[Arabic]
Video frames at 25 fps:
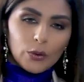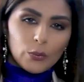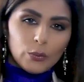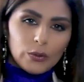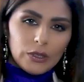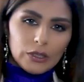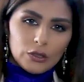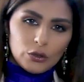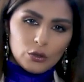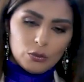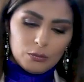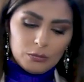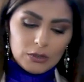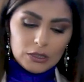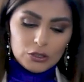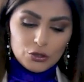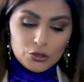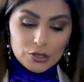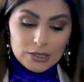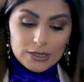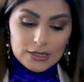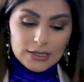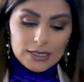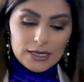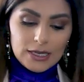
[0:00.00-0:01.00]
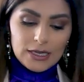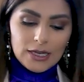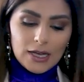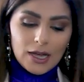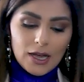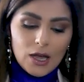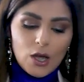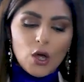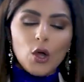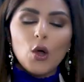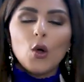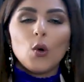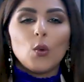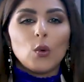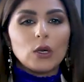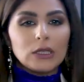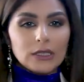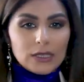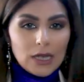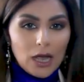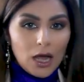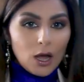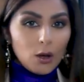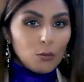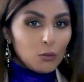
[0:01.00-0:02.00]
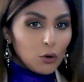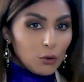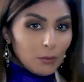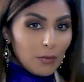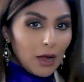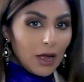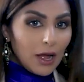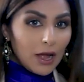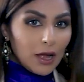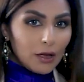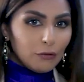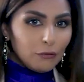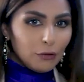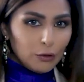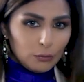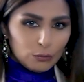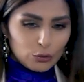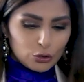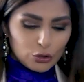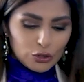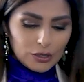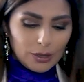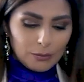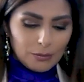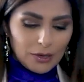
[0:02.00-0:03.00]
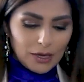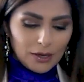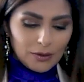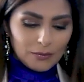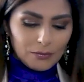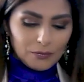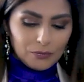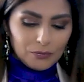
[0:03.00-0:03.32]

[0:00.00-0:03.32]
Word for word: هويتهم الجنسية والتعامل معها في المجتمع.